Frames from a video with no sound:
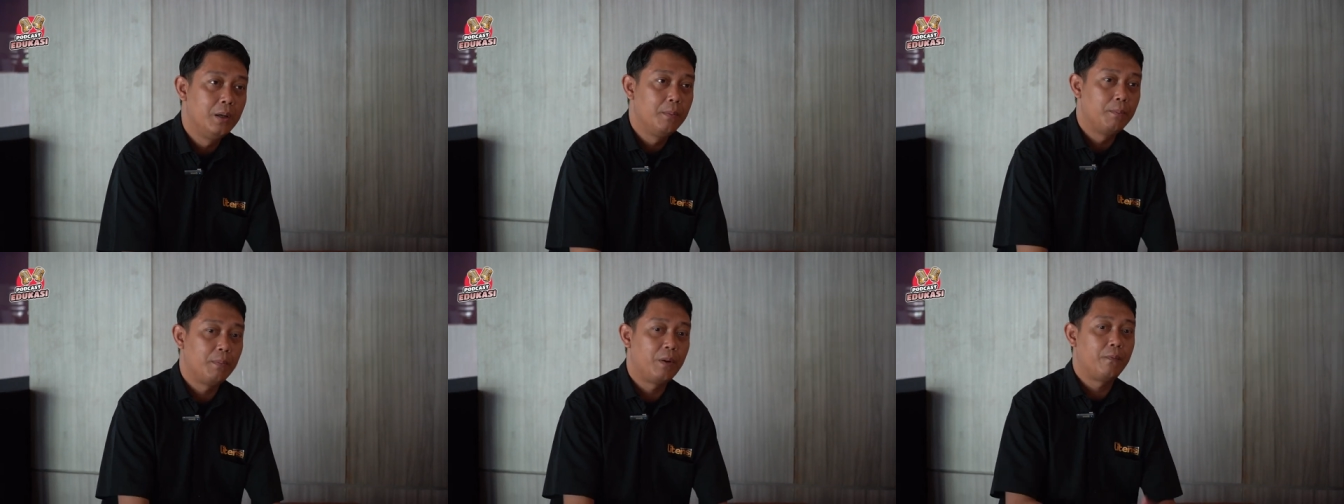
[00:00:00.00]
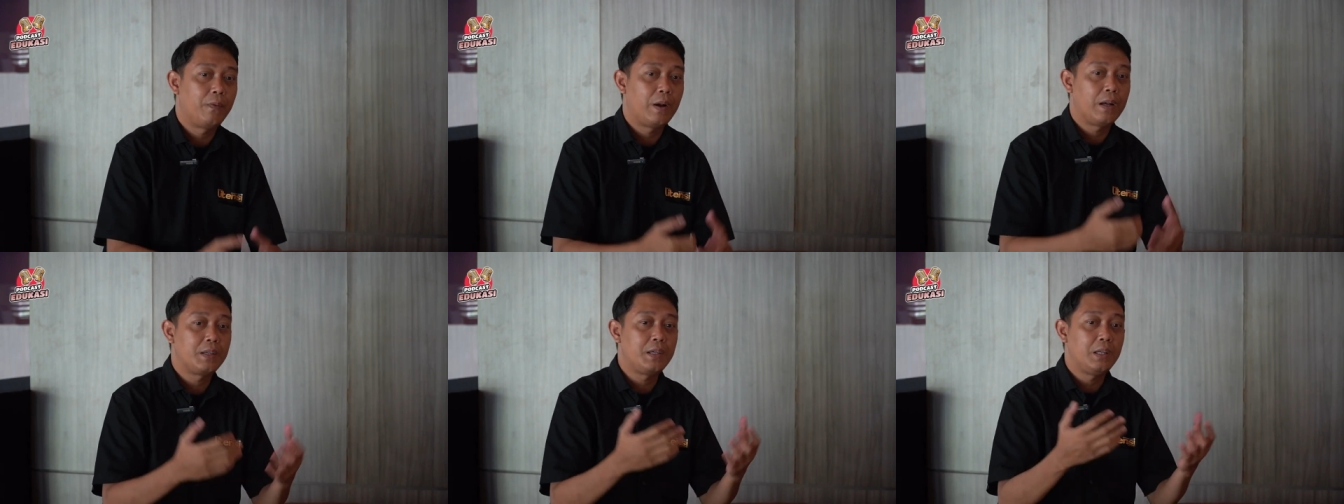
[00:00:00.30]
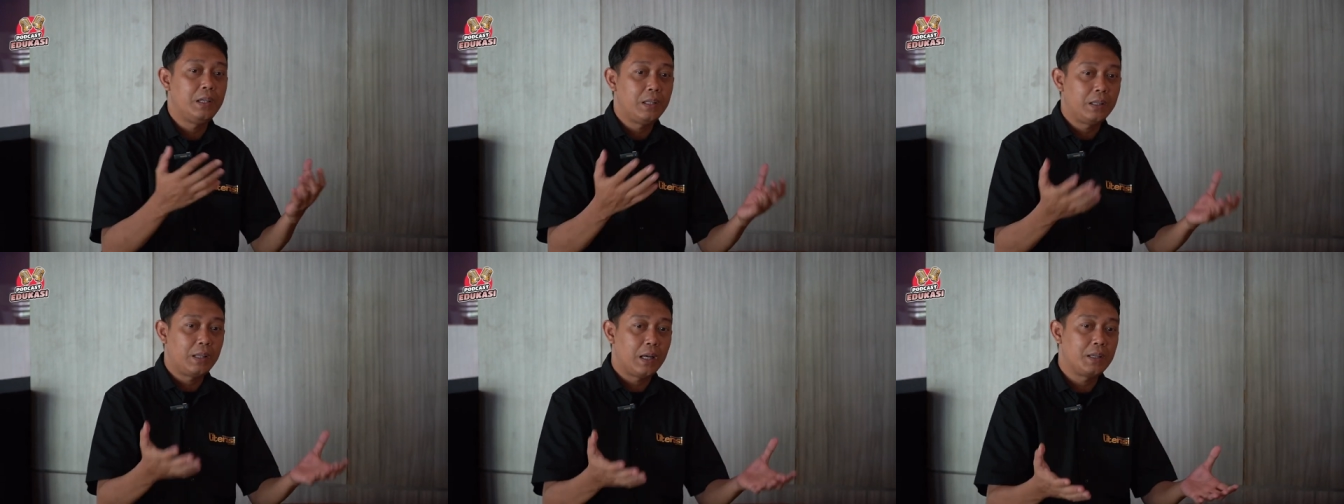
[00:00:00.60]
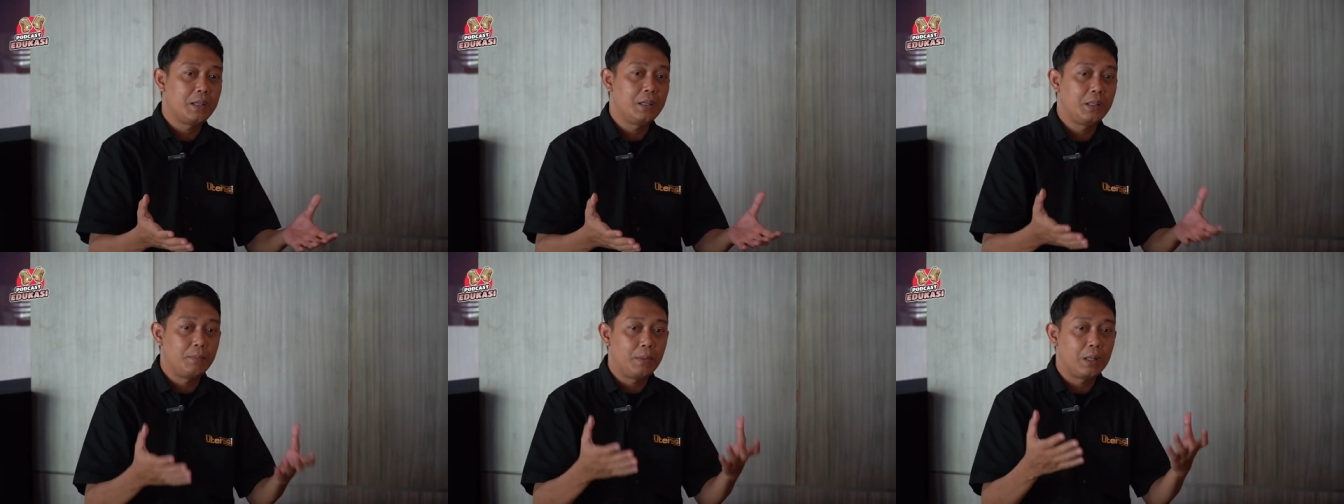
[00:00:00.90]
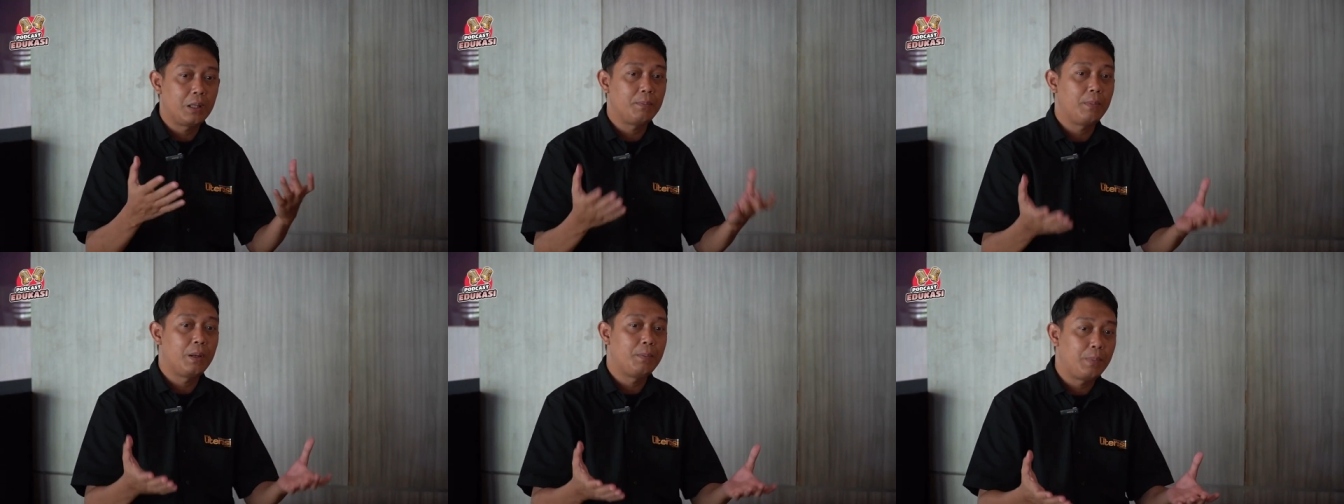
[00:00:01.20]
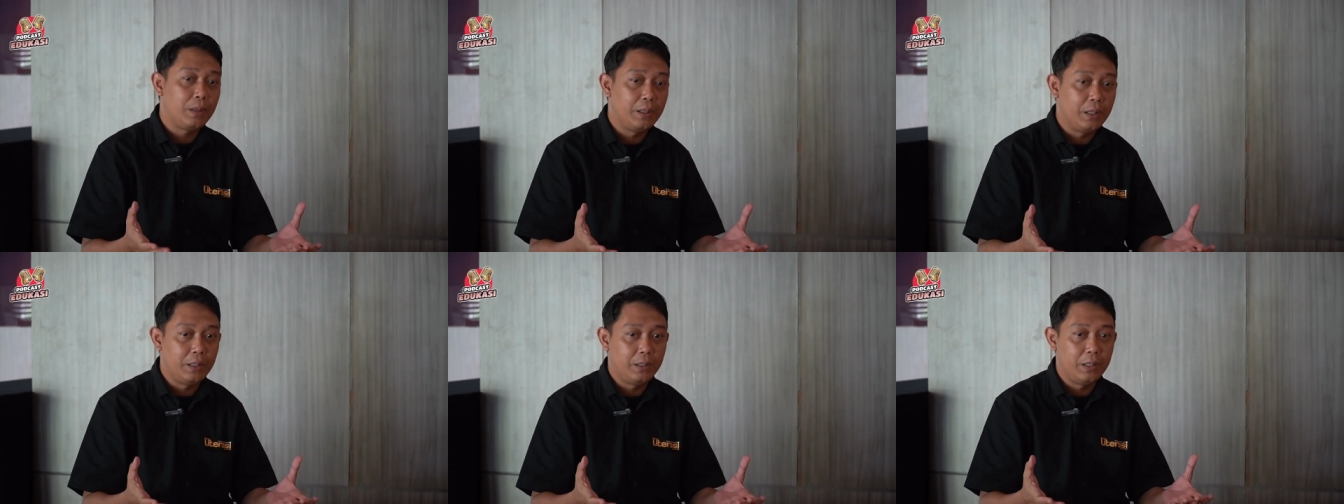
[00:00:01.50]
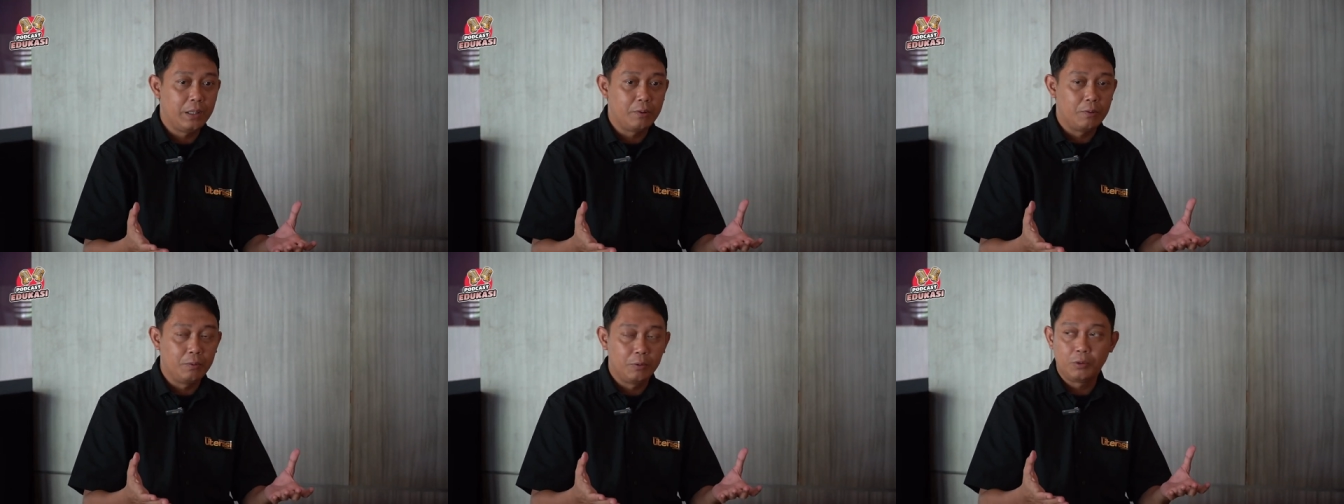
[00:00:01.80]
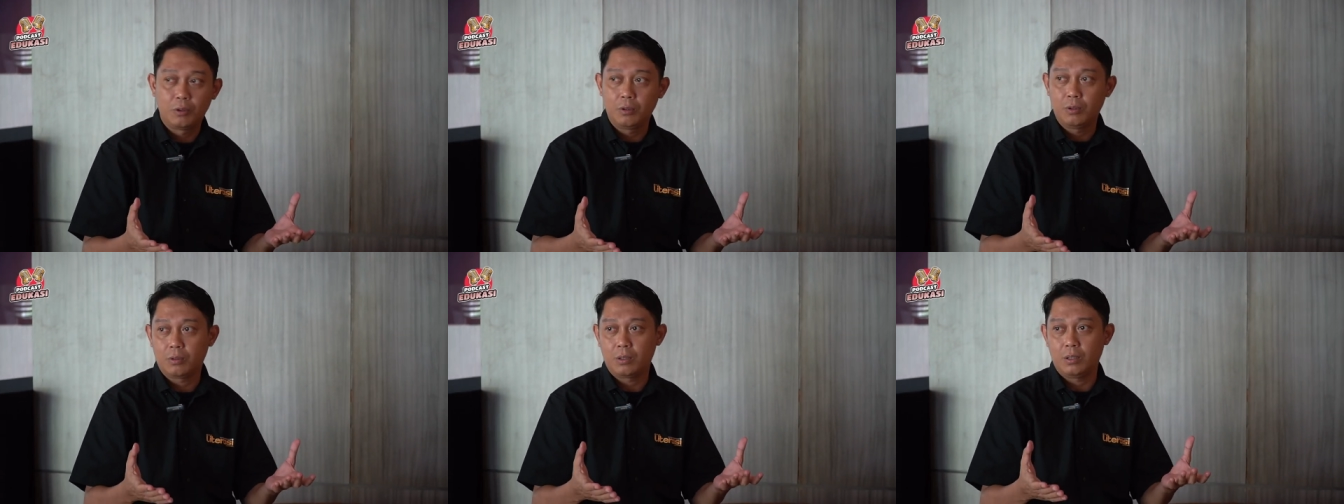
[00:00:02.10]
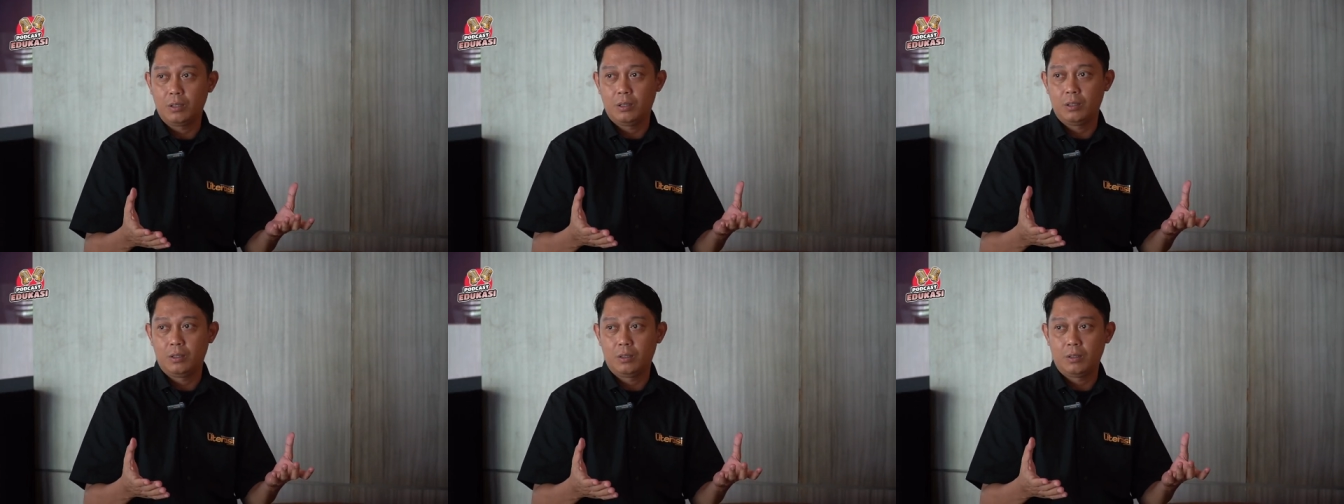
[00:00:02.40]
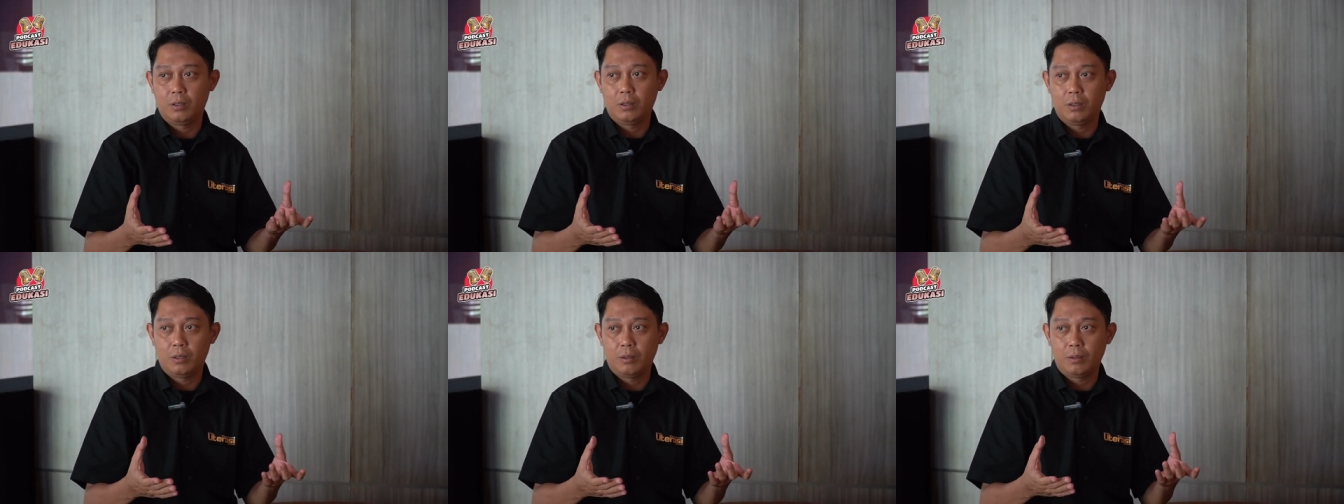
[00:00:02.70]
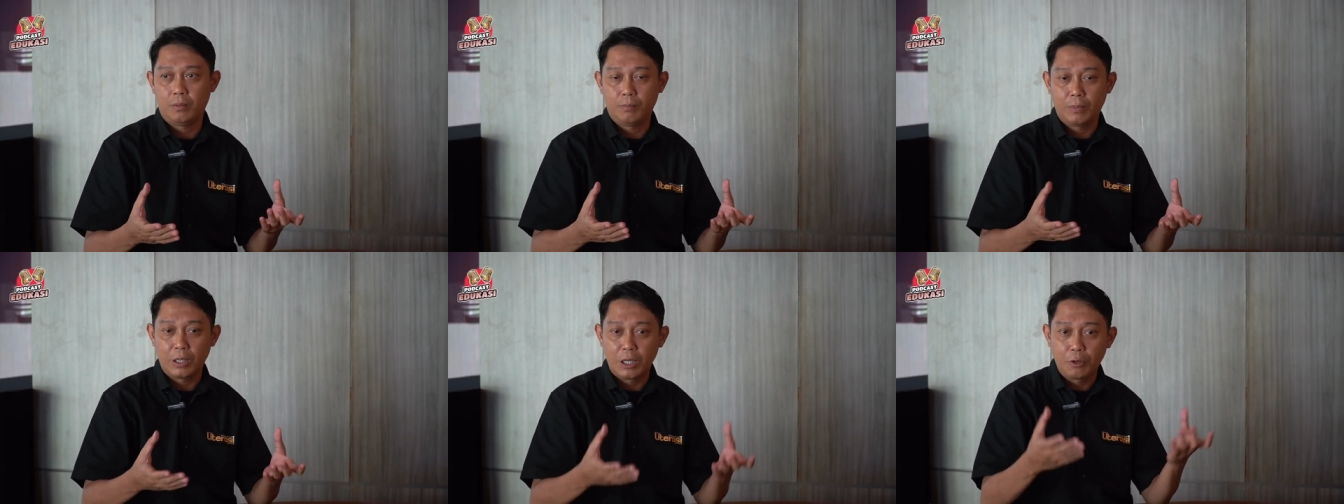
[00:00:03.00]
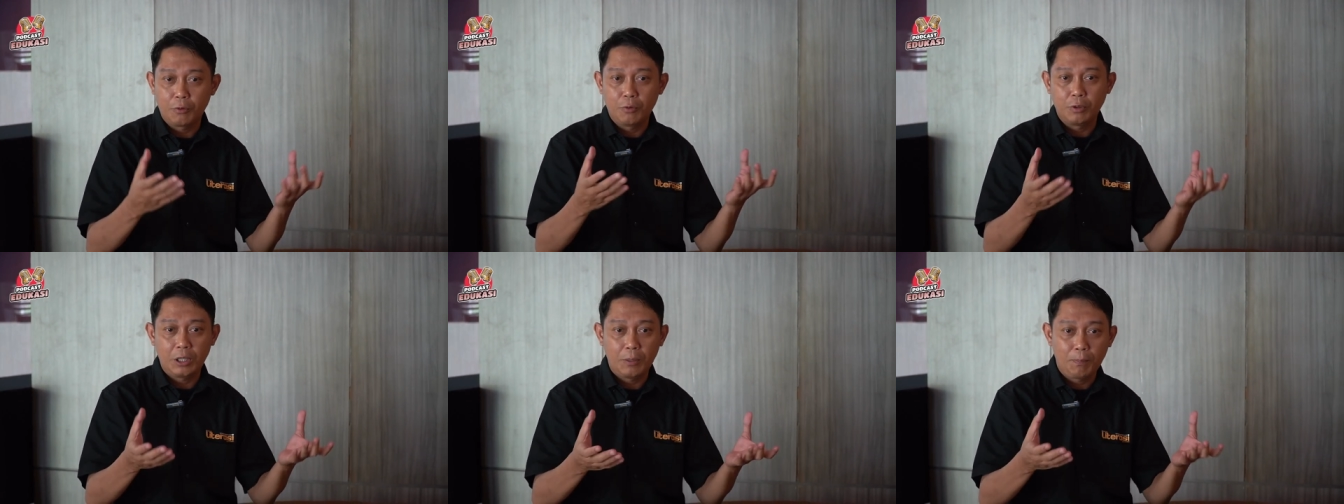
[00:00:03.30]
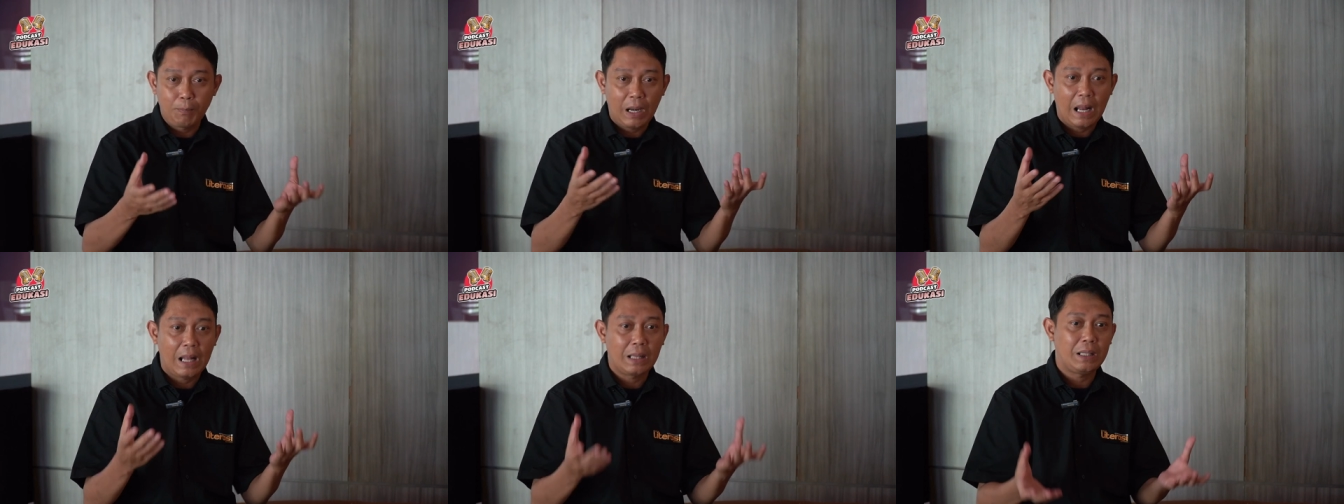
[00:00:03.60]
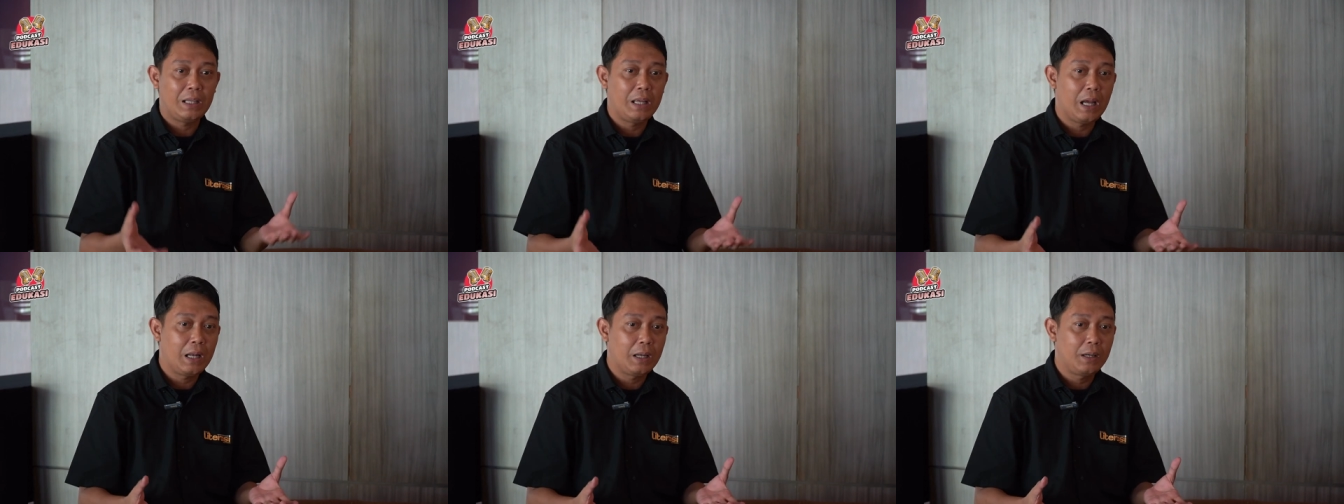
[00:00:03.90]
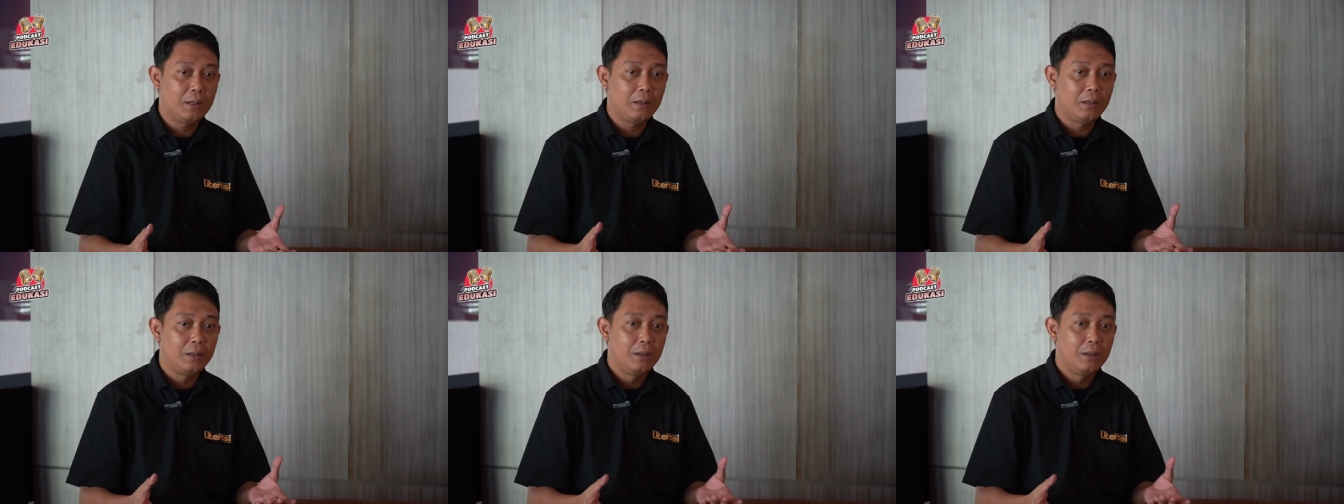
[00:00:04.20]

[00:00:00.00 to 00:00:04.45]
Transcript: memfasilitasi teman-teman pendidik untuk uh, mengikuti pelatihan